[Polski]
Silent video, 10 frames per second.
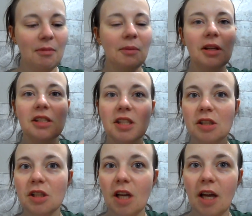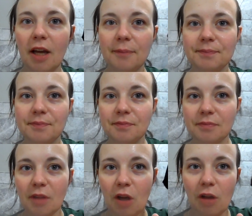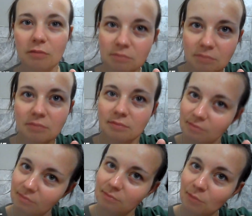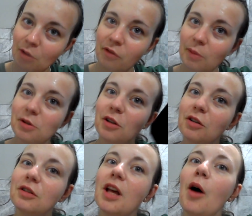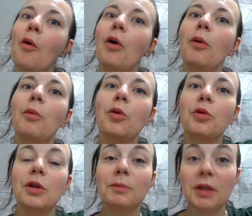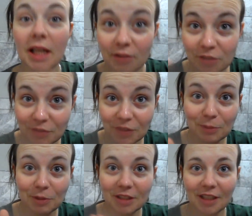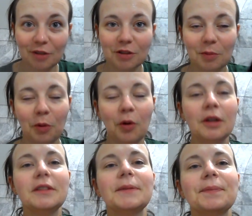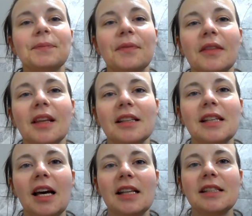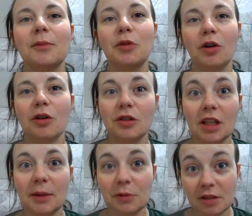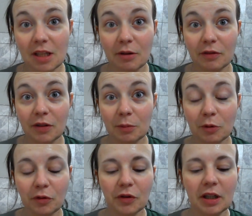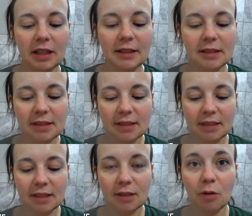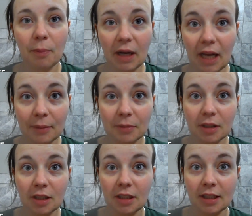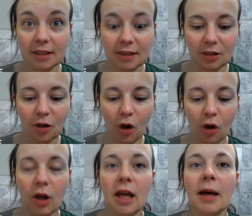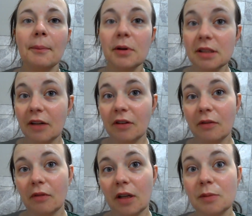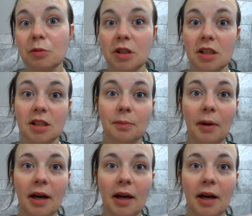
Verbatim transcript: mam nadzieję, że mm, miło Wam się oglądało mój pierwszy filmik tego typu. Mm, zachęcam do oglądania pozostałych filmów e, z chłopakami i nie tylko. Pozdrawiam Was, buziaczki,